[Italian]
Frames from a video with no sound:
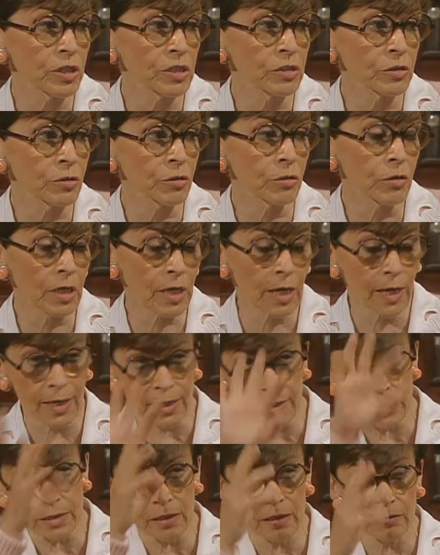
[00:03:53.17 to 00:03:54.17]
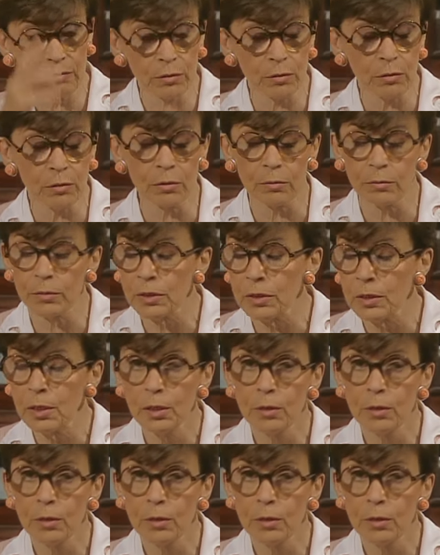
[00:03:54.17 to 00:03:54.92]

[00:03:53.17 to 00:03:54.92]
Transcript: dentro casa, ha avuto